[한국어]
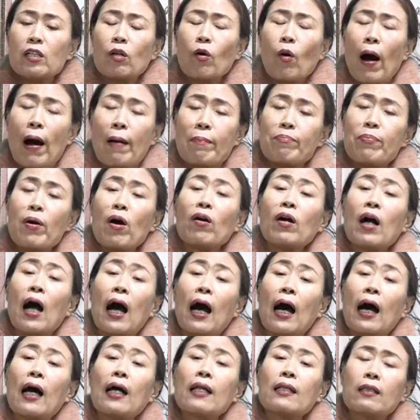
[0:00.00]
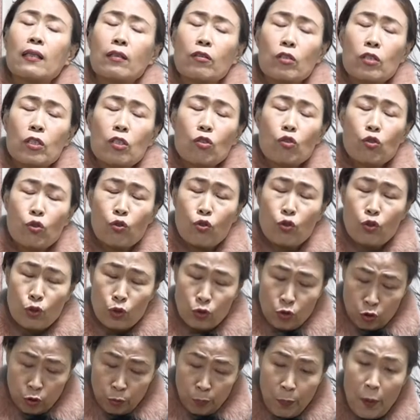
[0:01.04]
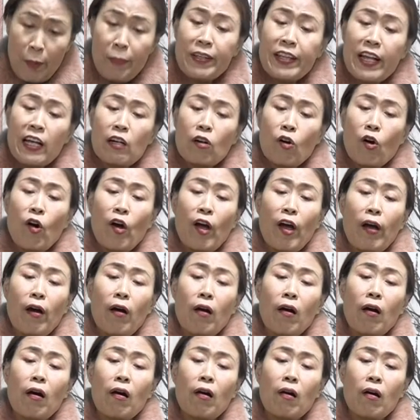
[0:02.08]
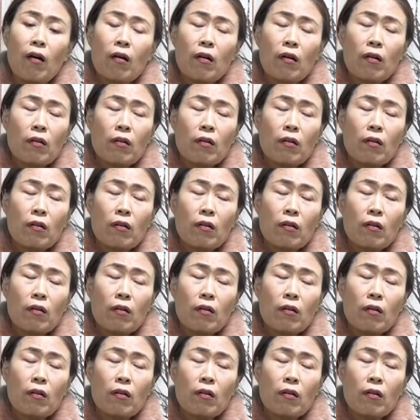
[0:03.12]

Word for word: 그 완벽한 주법이 되는 거예요.